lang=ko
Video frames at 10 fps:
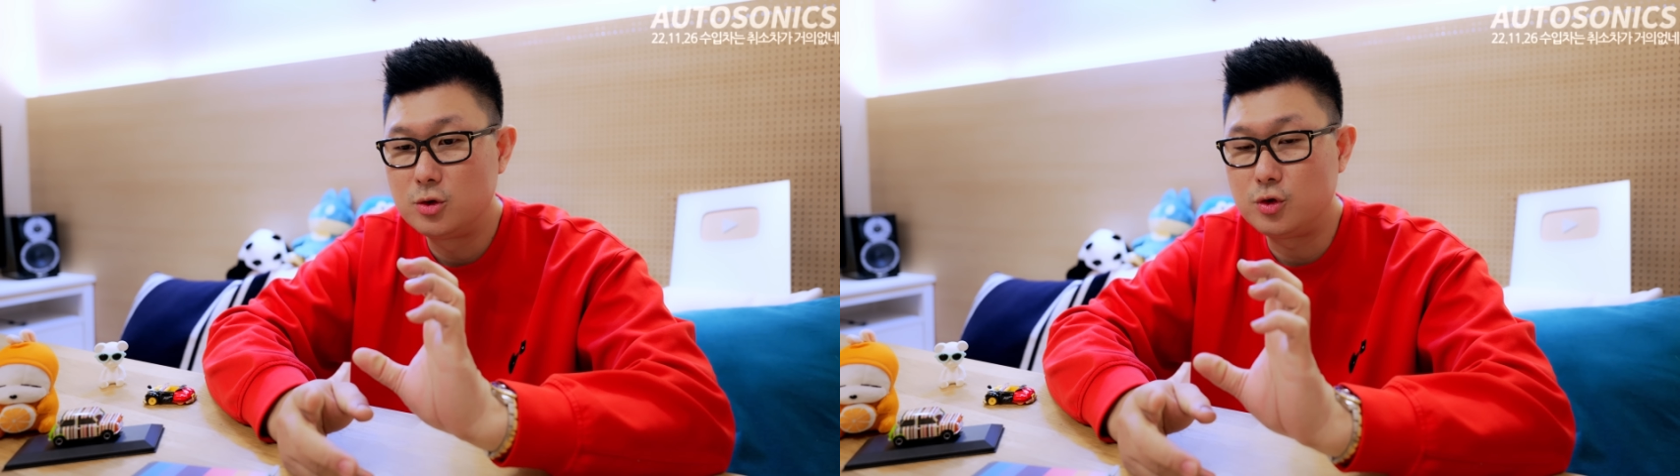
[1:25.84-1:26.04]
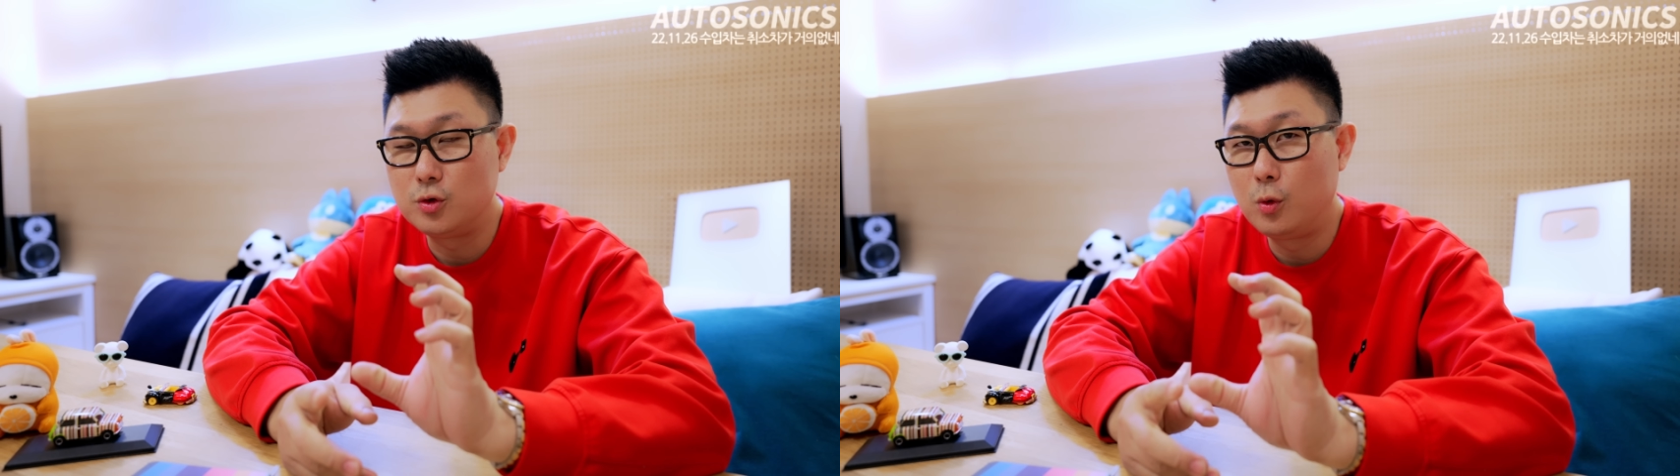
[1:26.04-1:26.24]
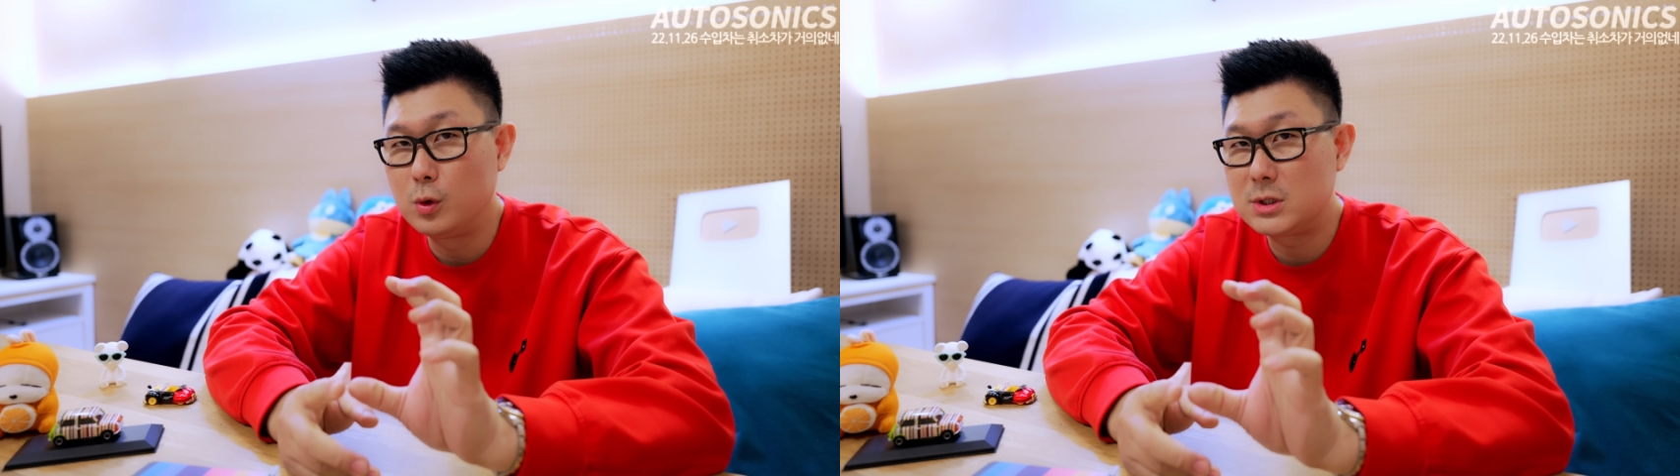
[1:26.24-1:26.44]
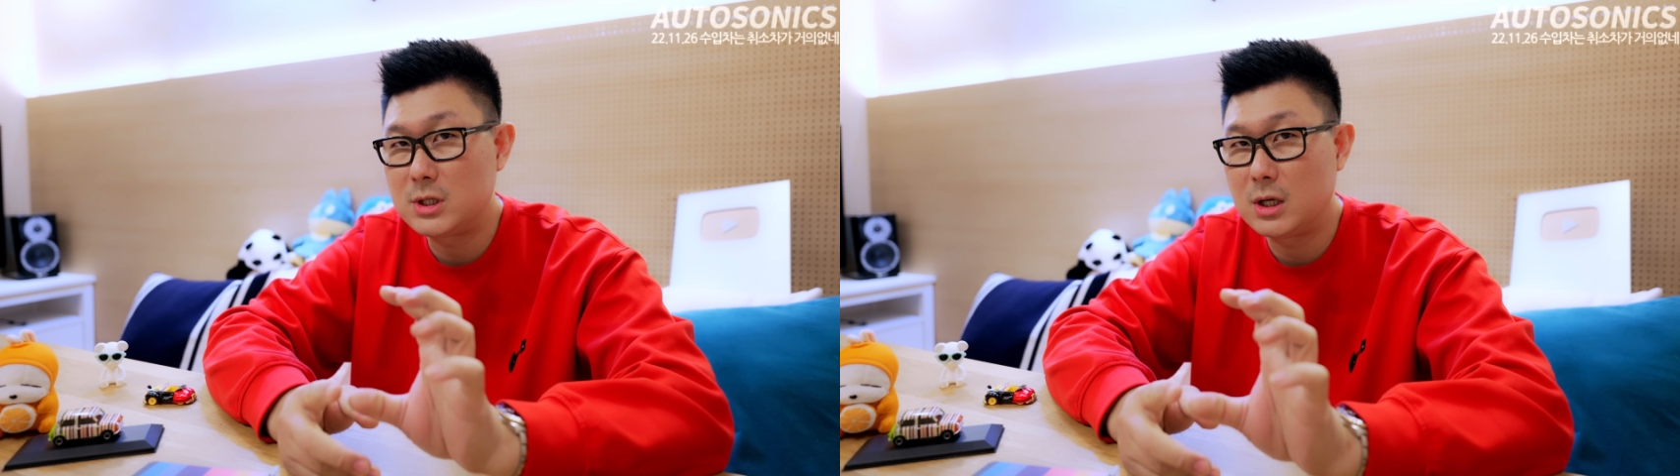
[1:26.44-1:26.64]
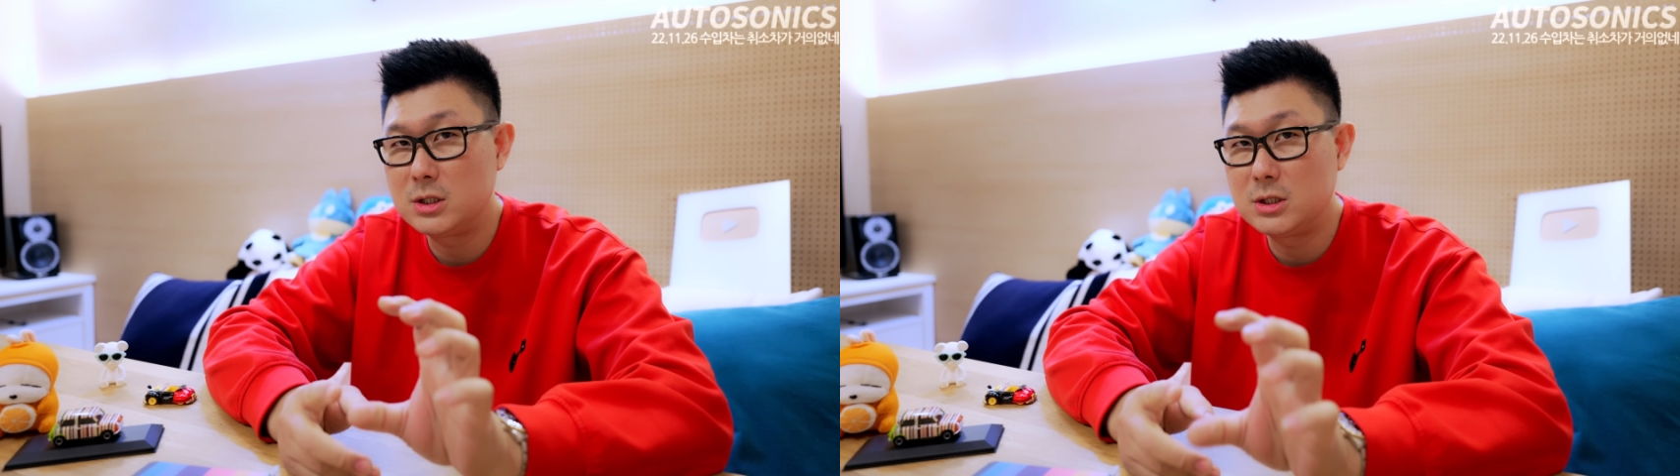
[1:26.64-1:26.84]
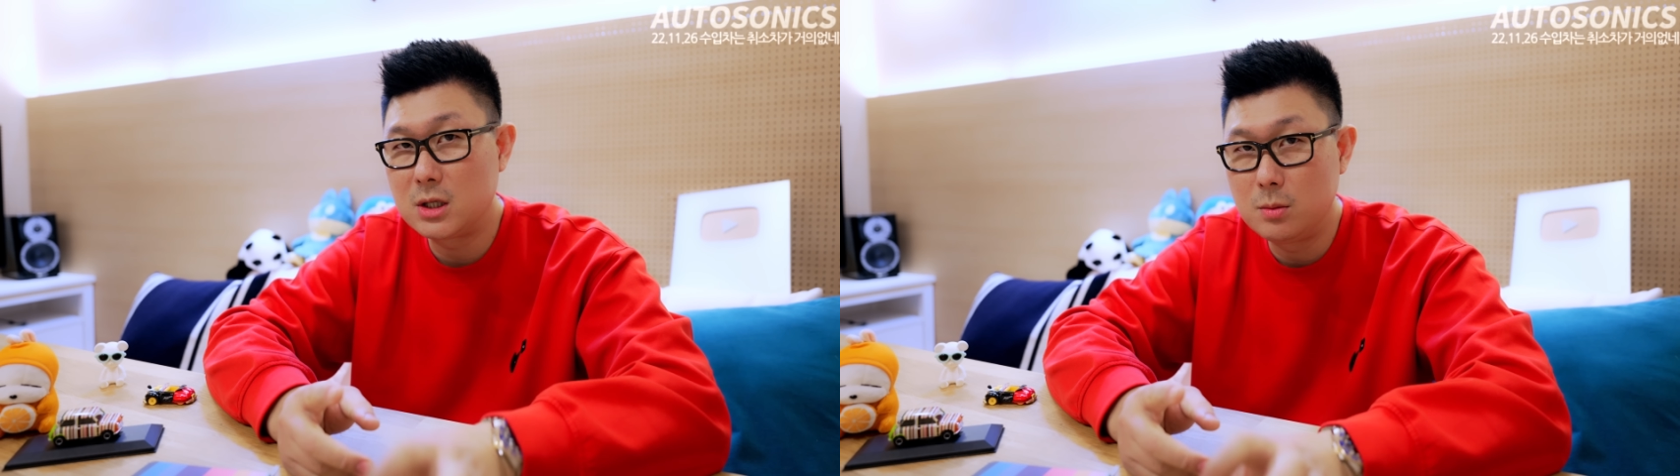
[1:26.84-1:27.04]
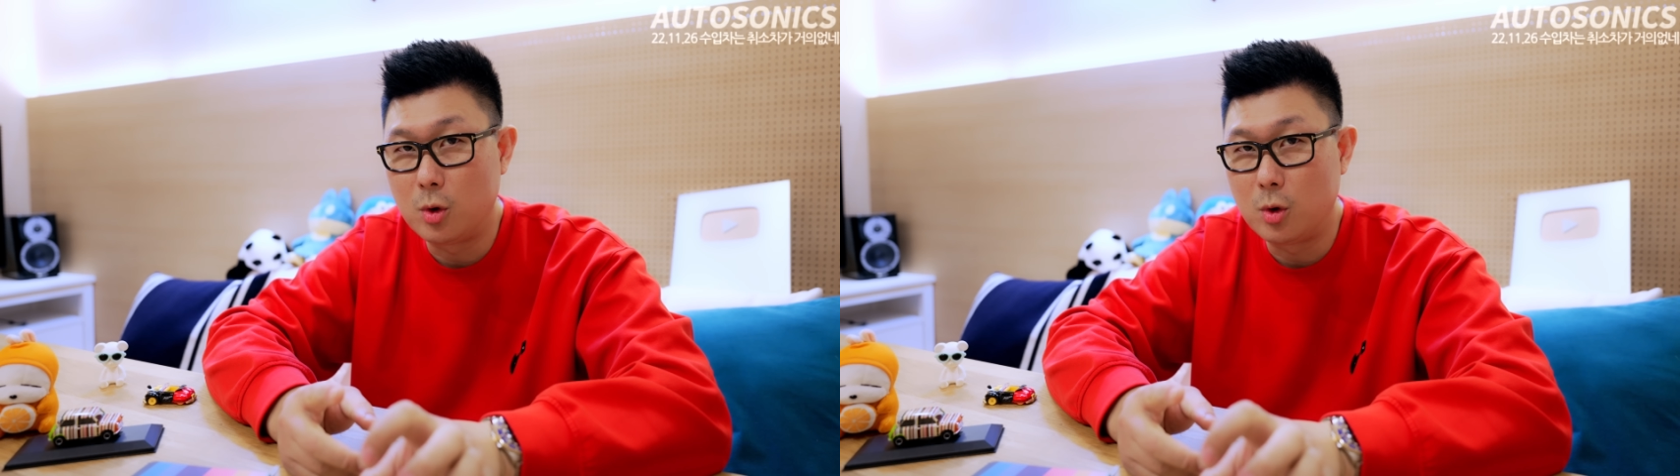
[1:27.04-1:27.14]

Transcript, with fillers: 중고차 시장이